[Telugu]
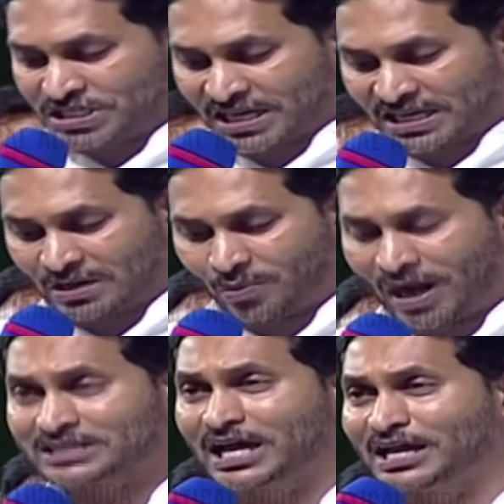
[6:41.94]
ఇచ్చిన ఈ
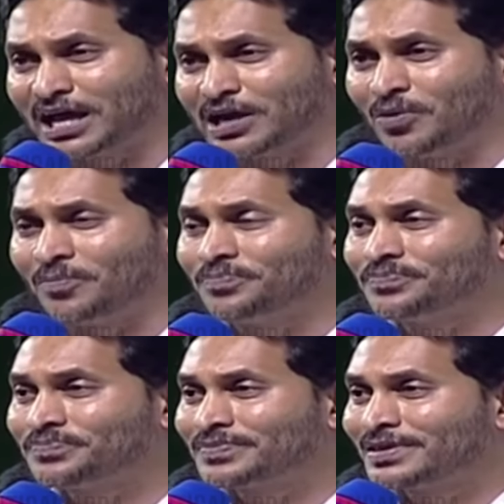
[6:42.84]
వాగ్దానాల్లో
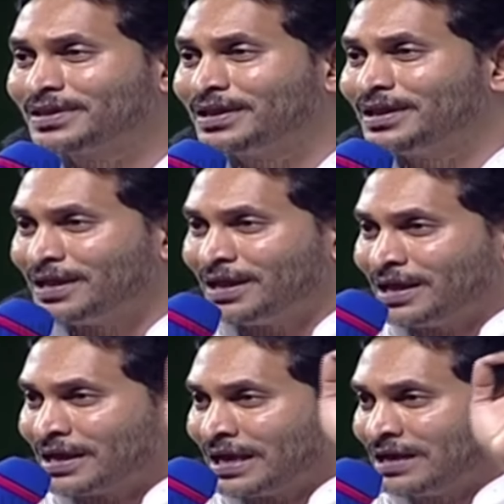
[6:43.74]

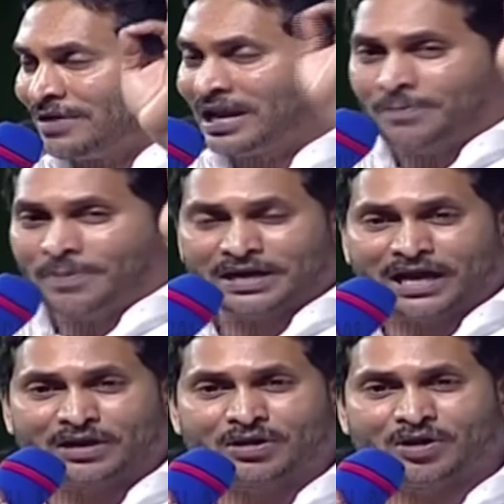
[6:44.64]
రెండు వేల
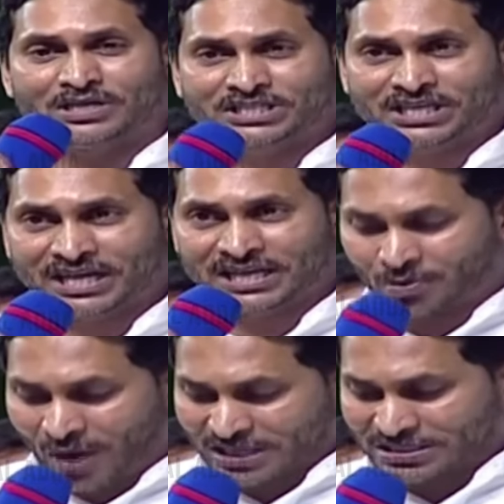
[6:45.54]
పద్నాలుగులో ఇచ్చిన ఈ
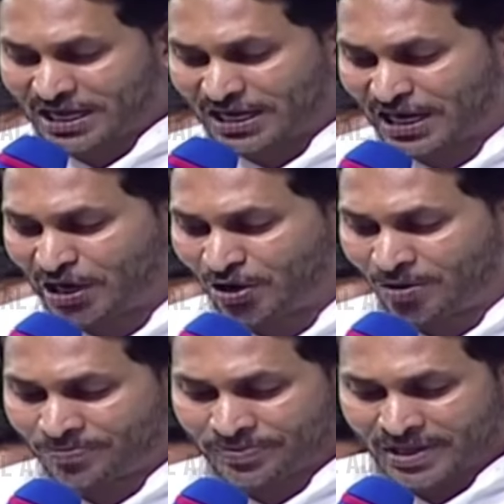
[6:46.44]
వాగ్దానాలలో
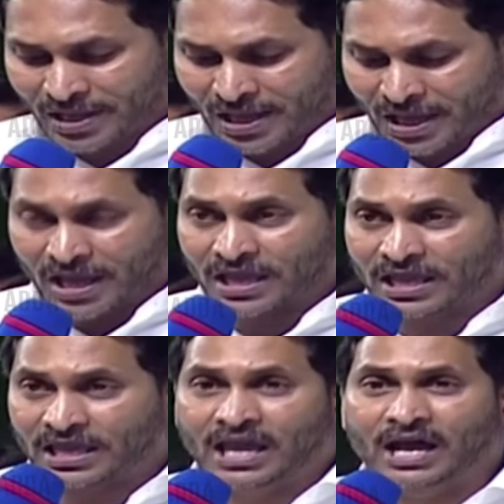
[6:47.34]

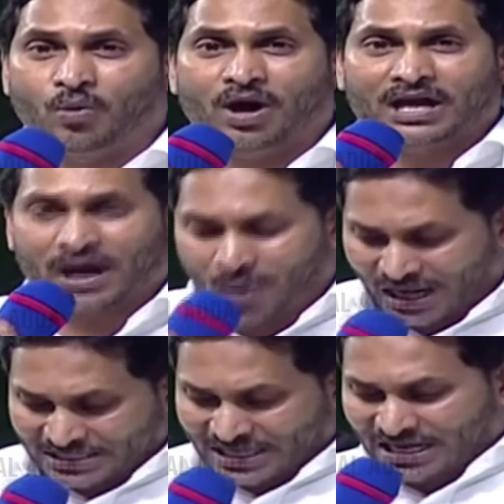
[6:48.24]
ఏ ఒక్క
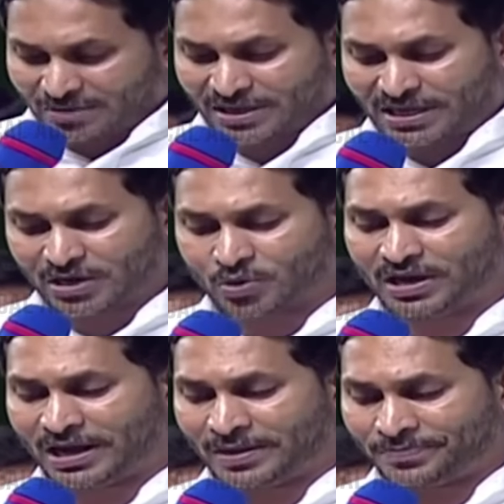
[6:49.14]
వాగ్దానమైనా
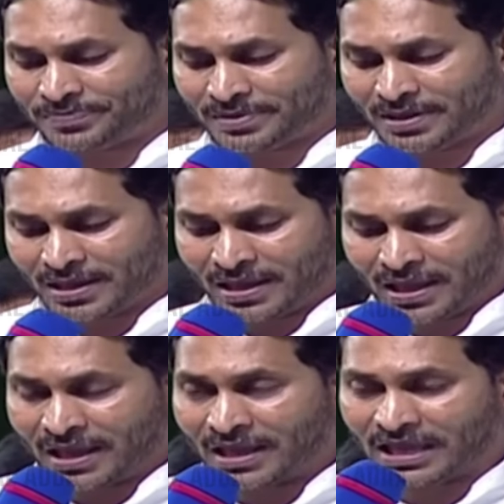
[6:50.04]
కూడా
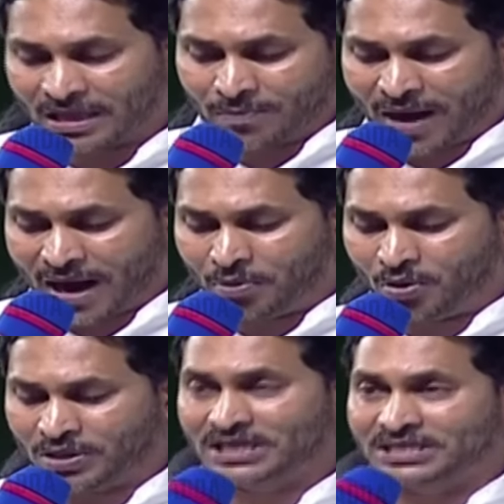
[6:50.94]
ఈ బాబు
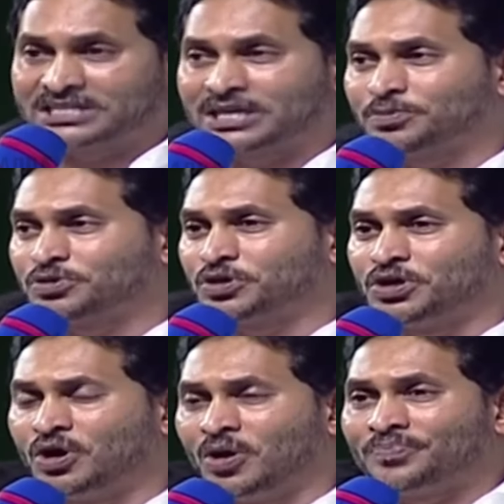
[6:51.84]
ఈ
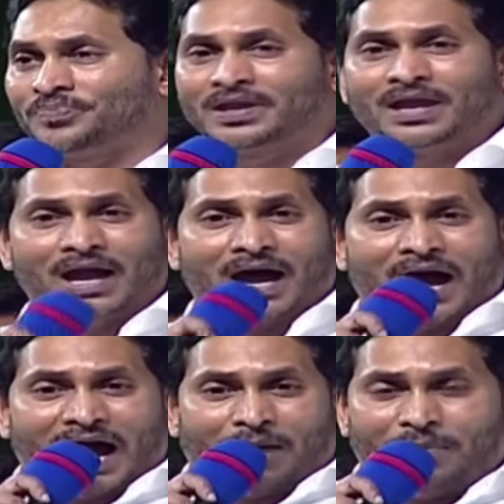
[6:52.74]
దత్తపుత్రుడు
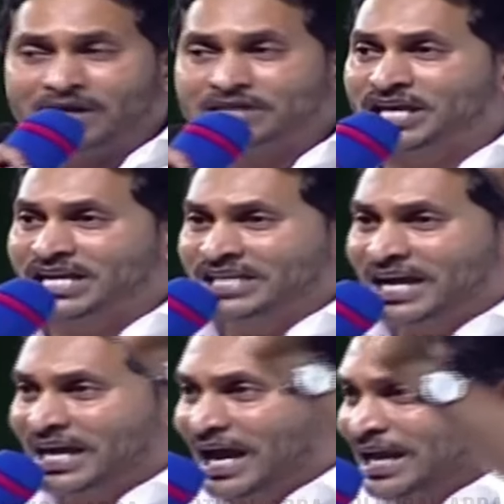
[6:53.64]
అమలు
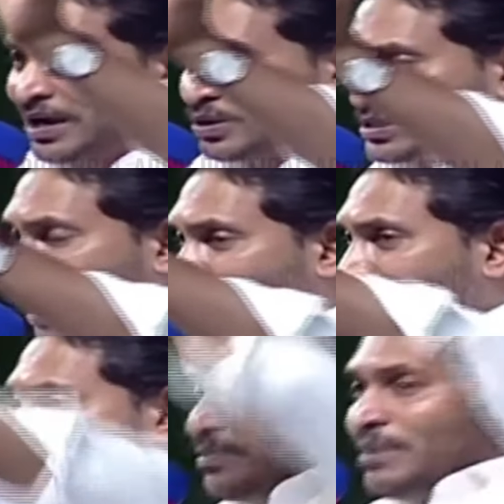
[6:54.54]
చేశాడా అని అడుగుతా
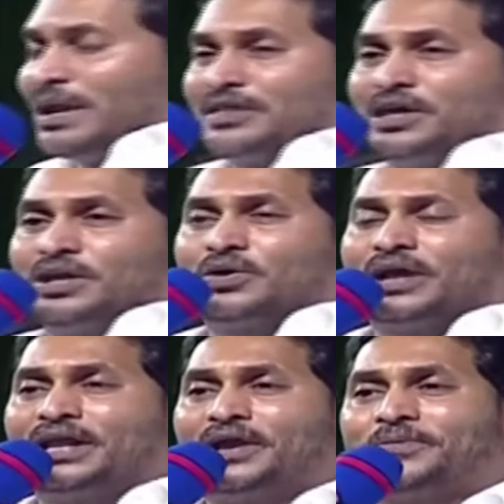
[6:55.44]
ఉన్నాను మిమ్మల్ని
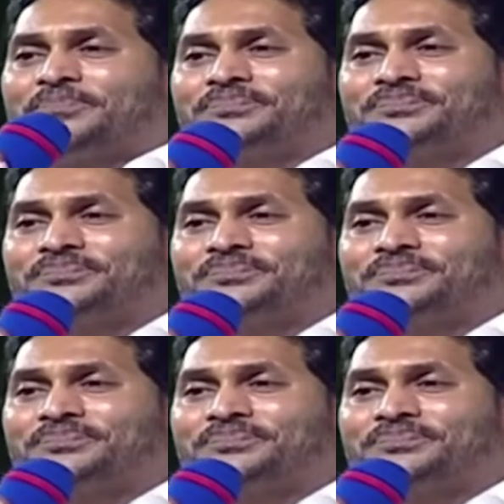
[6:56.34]
కూడా నేను